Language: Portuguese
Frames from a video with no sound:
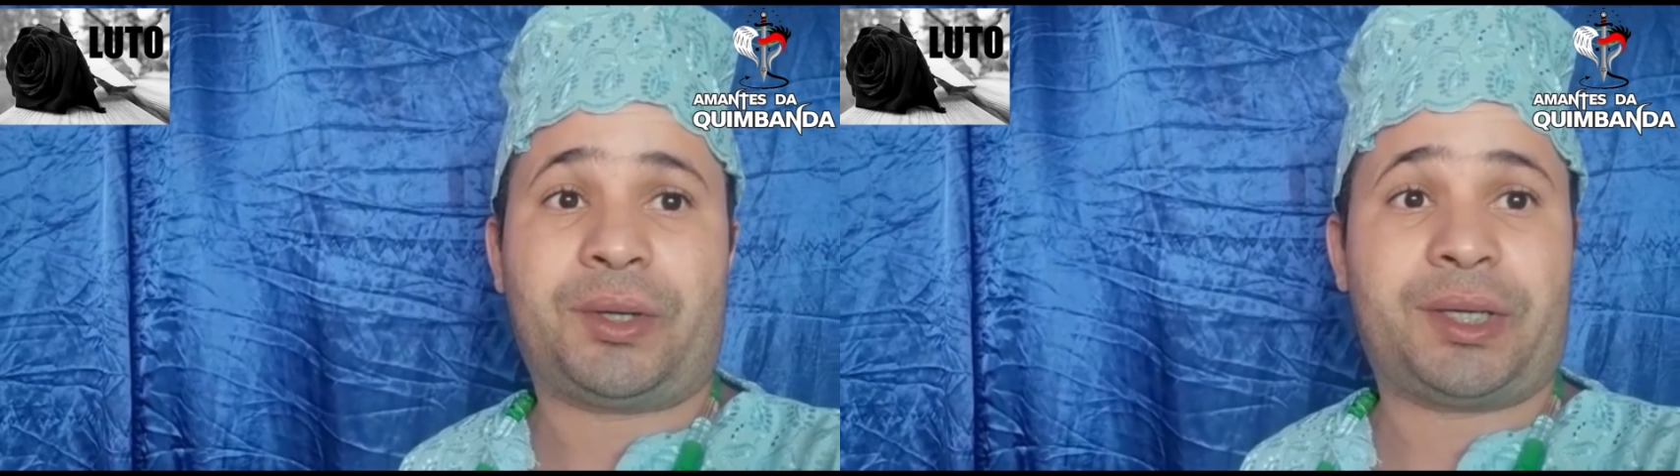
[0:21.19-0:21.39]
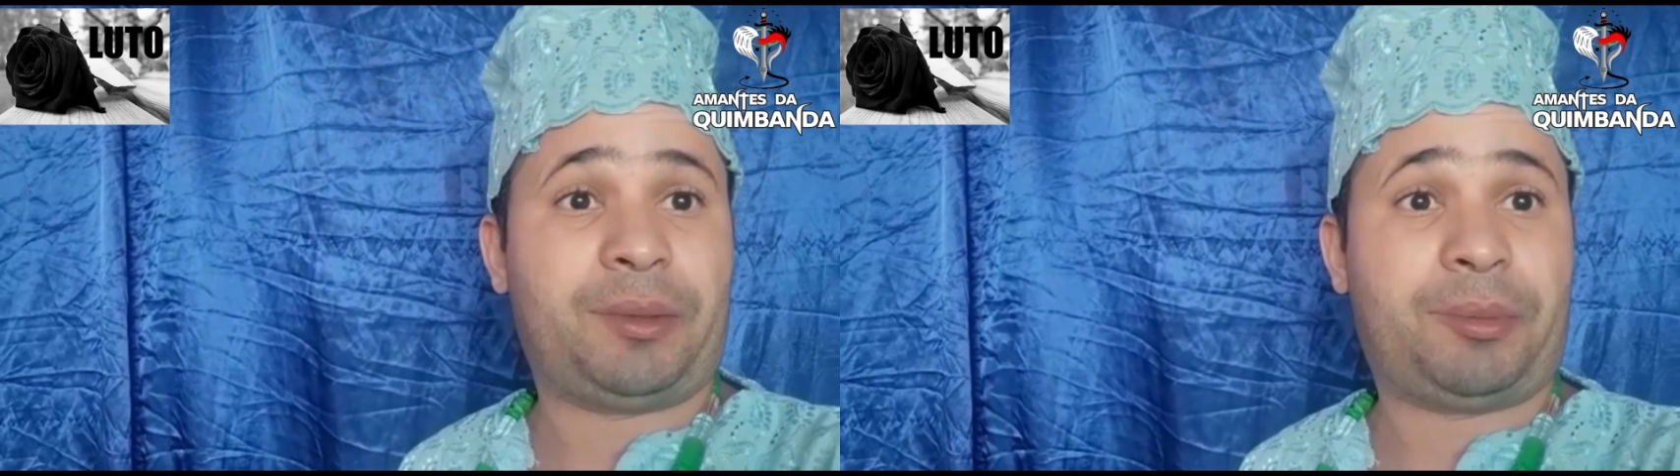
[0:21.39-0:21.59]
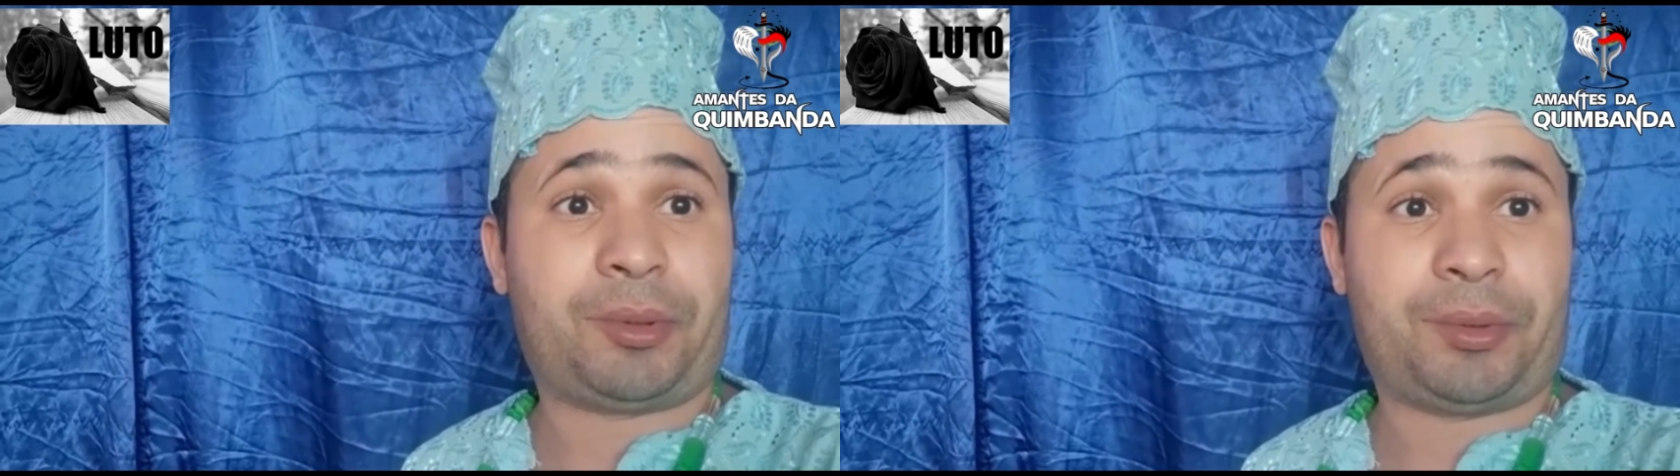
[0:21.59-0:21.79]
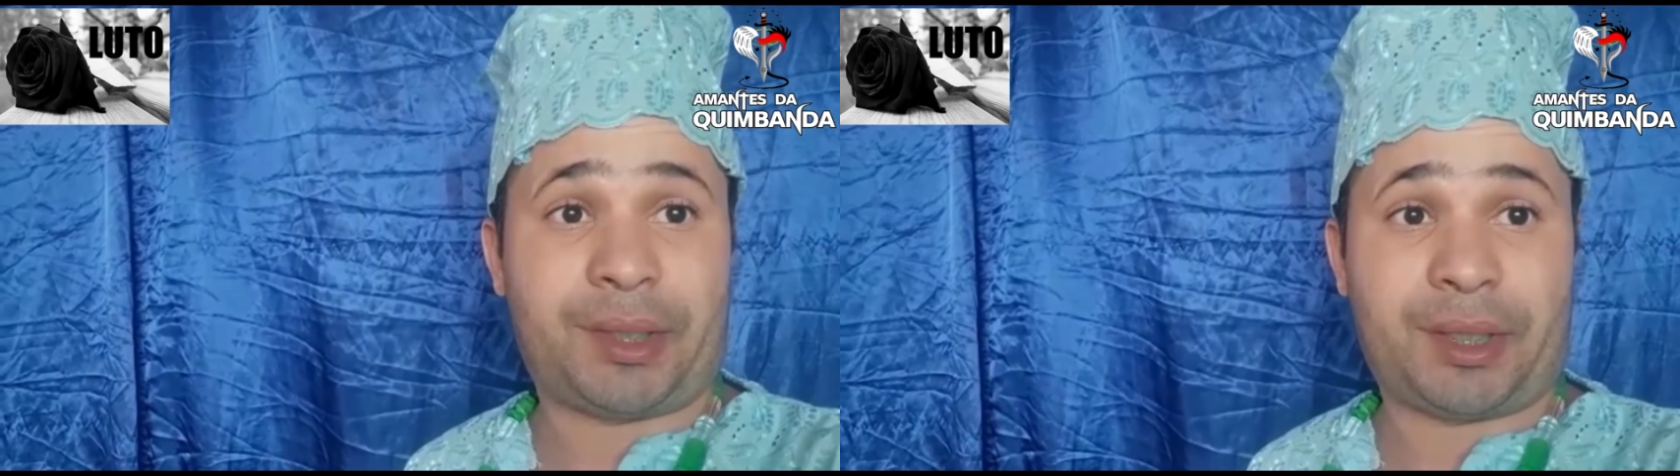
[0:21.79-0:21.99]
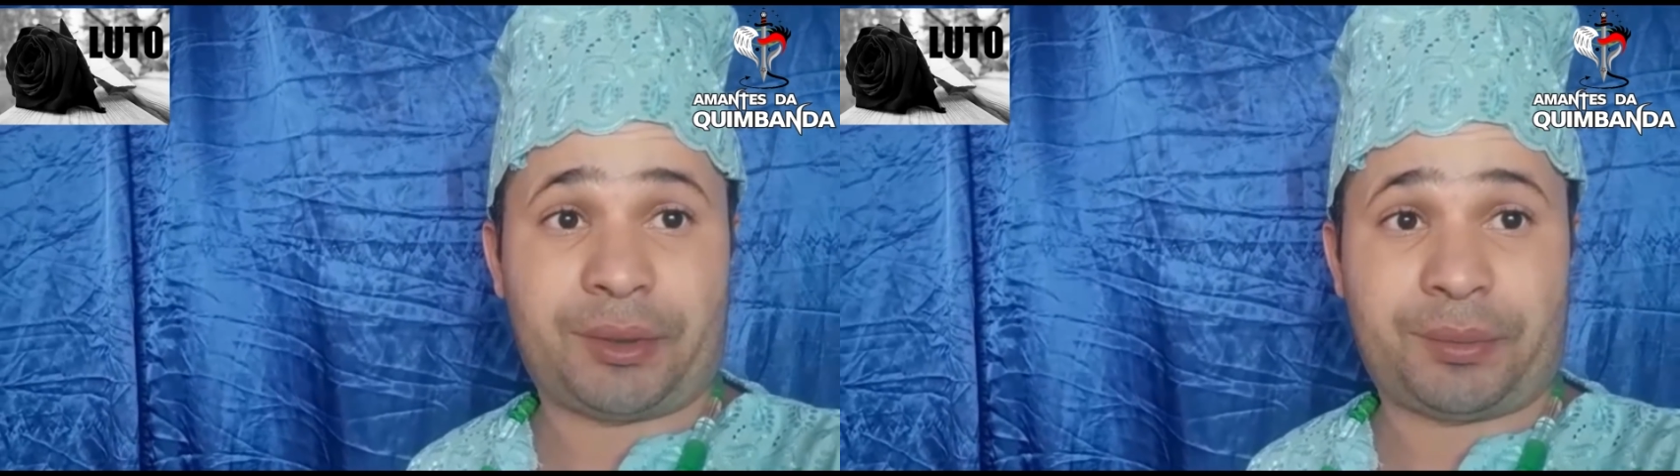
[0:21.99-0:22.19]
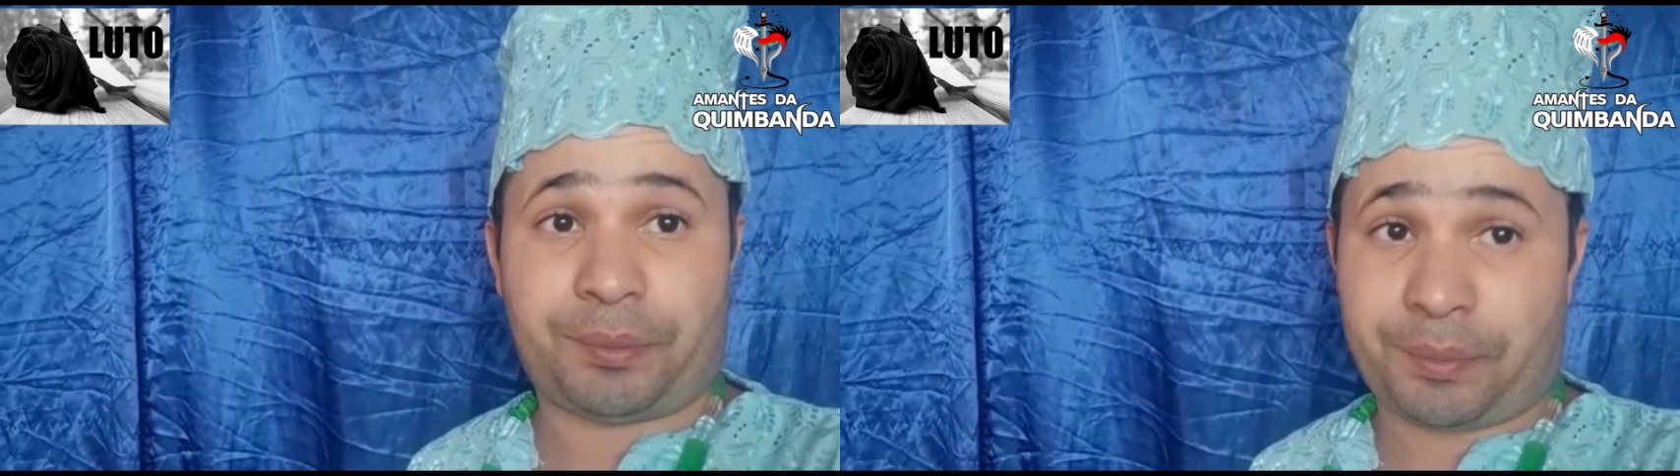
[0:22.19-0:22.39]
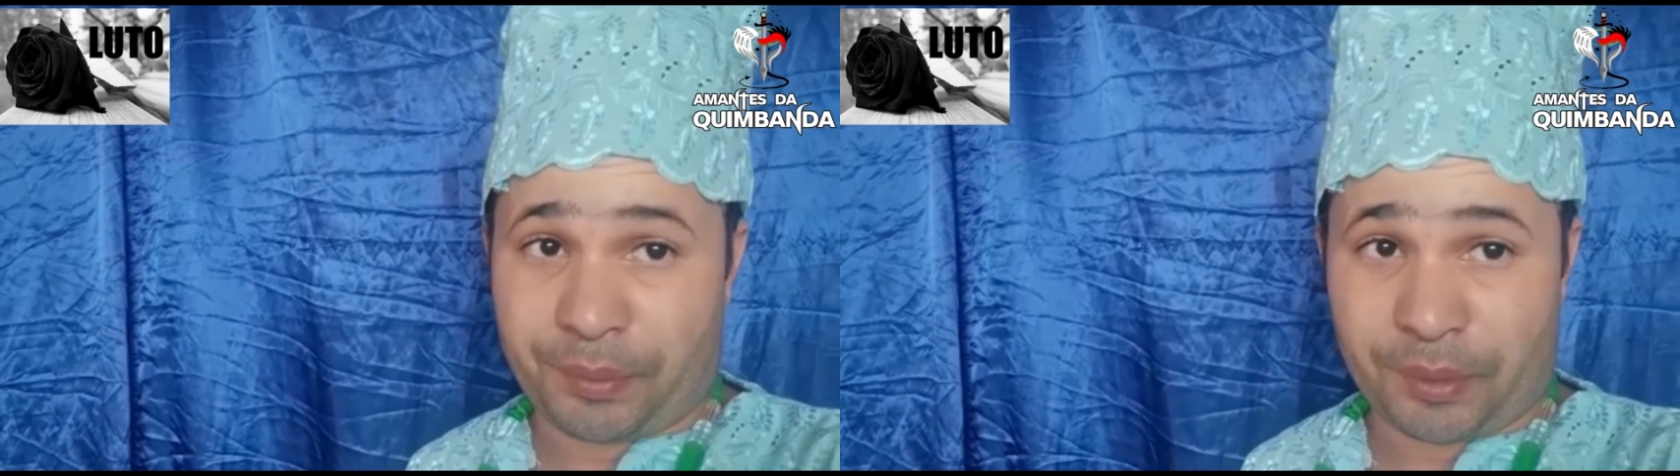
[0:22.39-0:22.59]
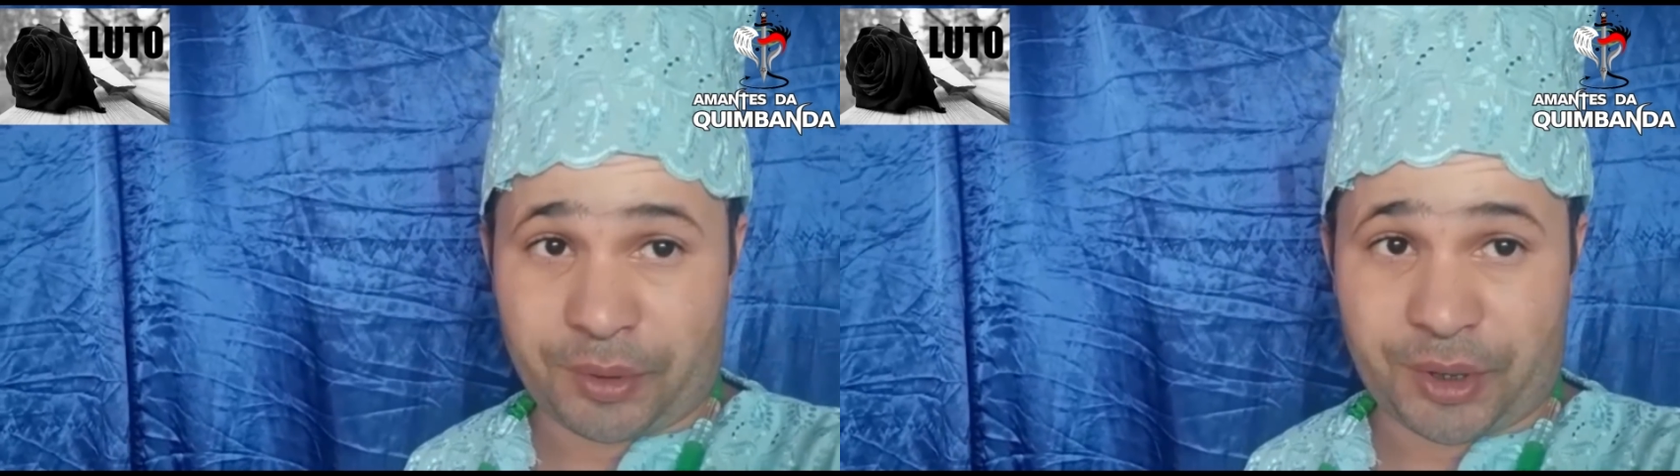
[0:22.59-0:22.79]
aqui procurando
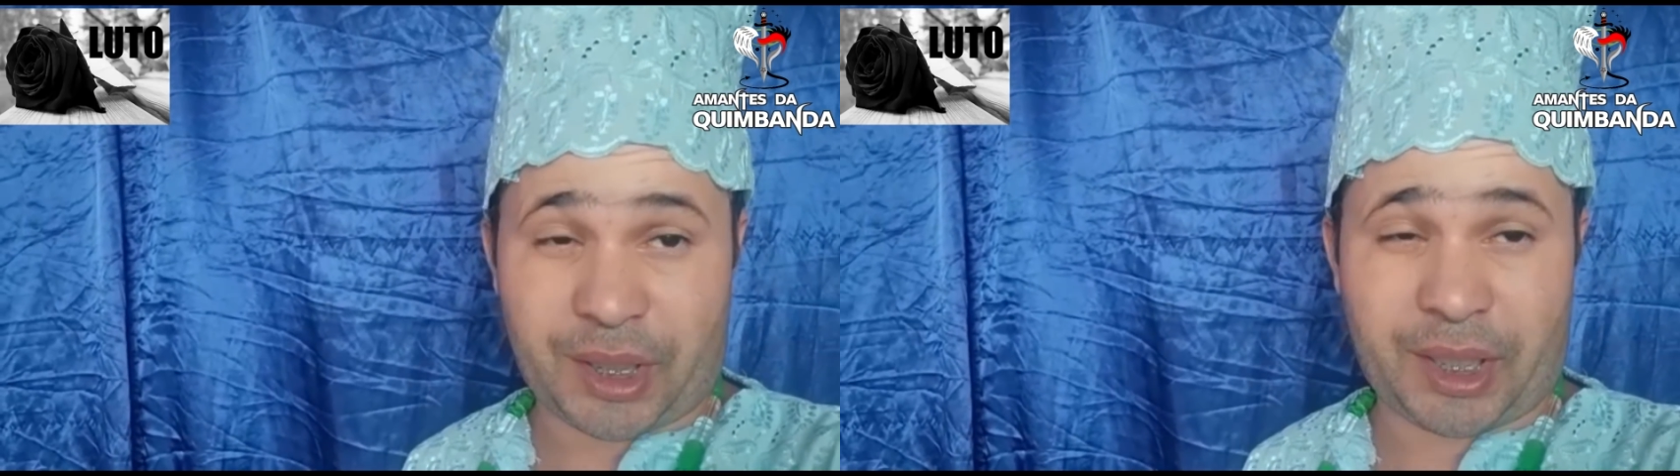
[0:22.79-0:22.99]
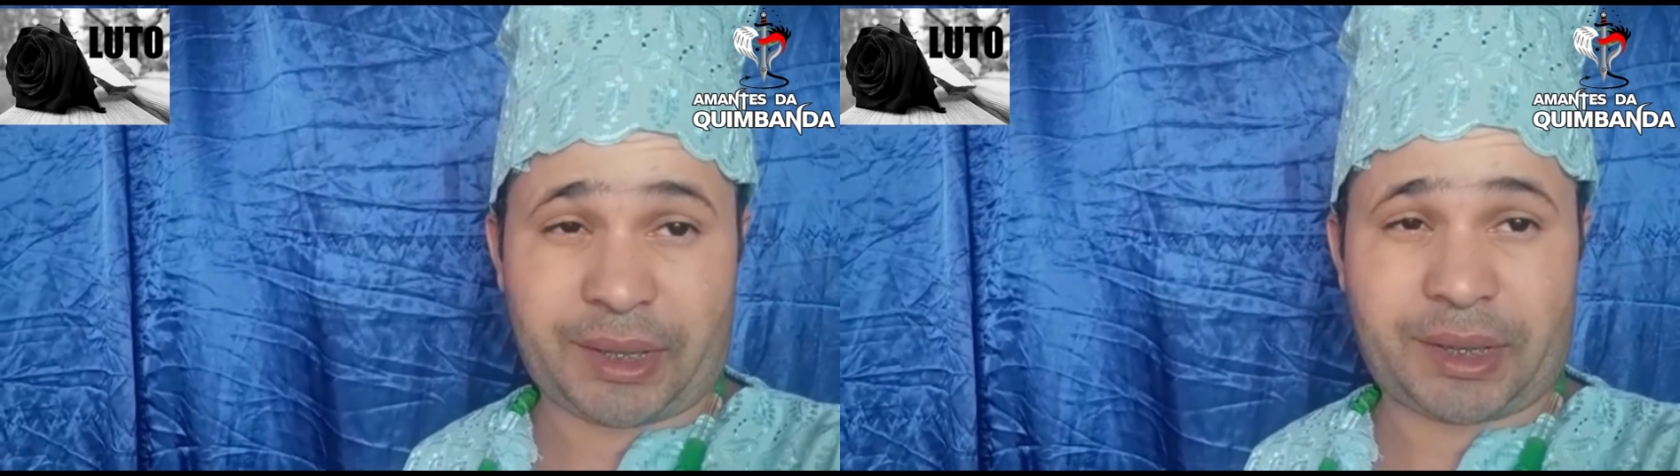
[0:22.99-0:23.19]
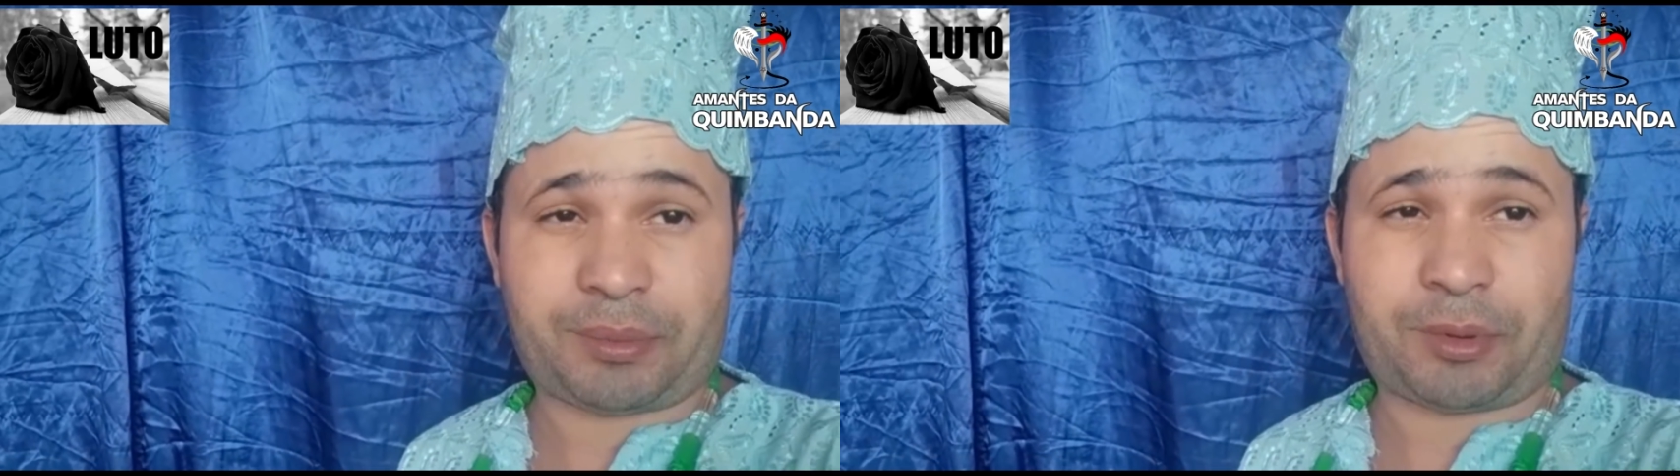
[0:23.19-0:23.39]
notícias,